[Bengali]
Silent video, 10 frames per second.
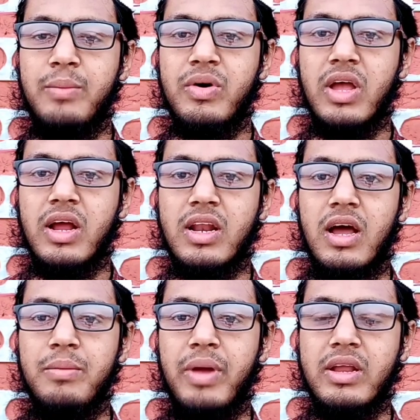নামক একটা
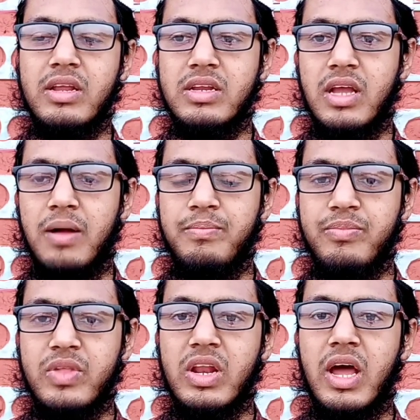ব্যাকটেরিয়া
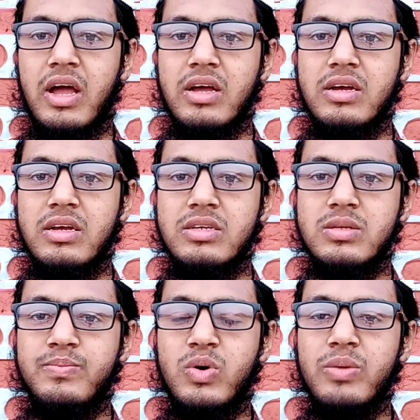যেটা
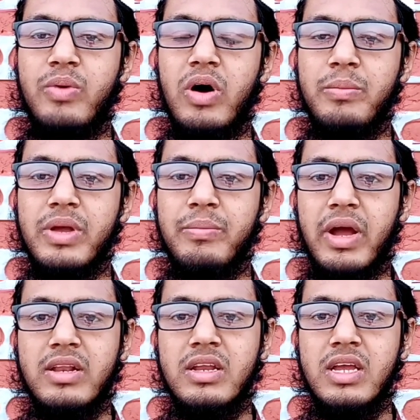স্পোর ফর্মিং
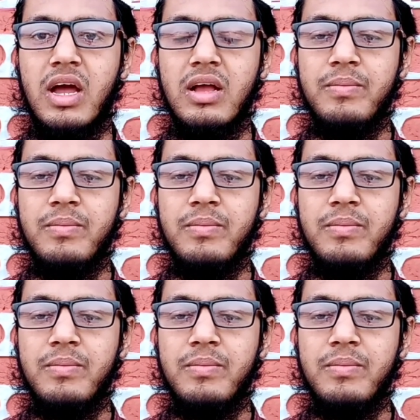ব্যাকটেরিয়া